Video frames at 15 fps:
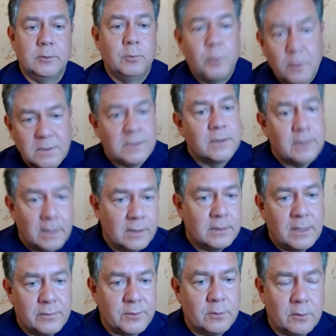Но просто
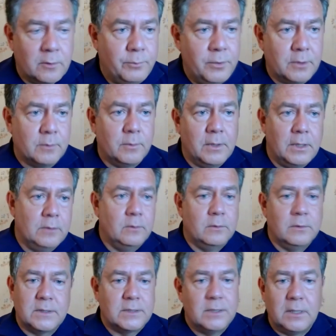тогда, в 41
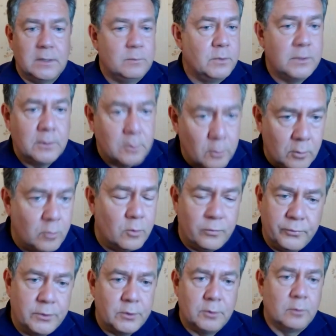году, не стало бы ни
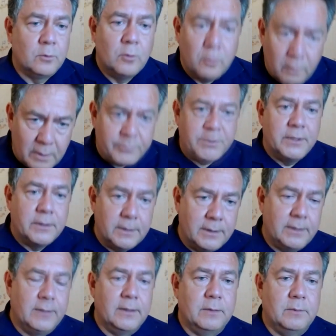духов, ни чулков, вообще ни
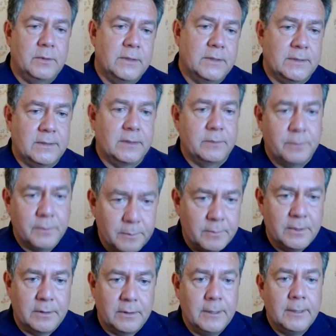хрена бы не стало,
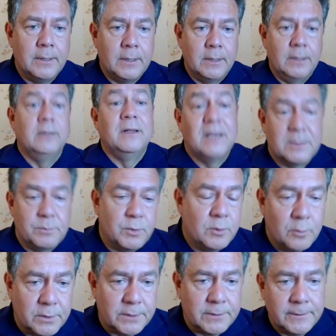понимаете? И нас бы
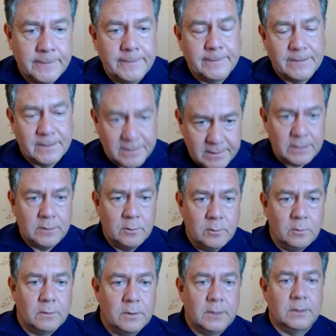тоже
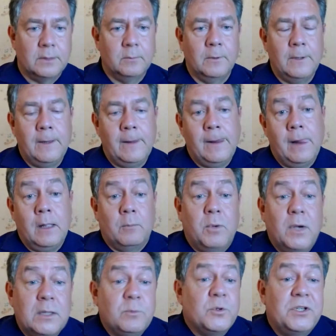заодно к этому.
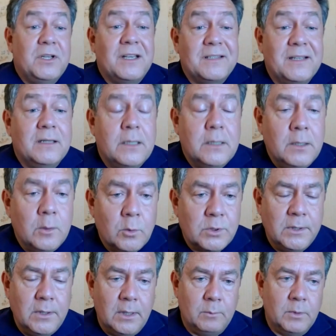Поэтому сейчас она не
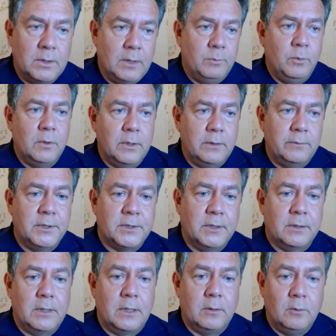нужна, монополия
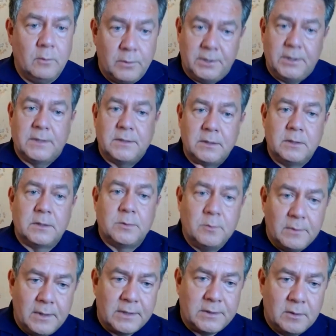внешней торговли. Сейчас и
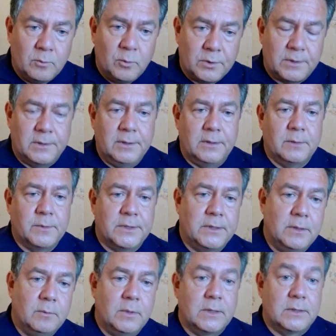государство может этим
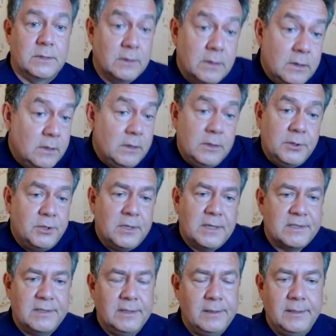заниматься, и
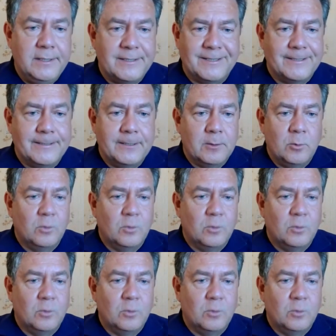частные лица.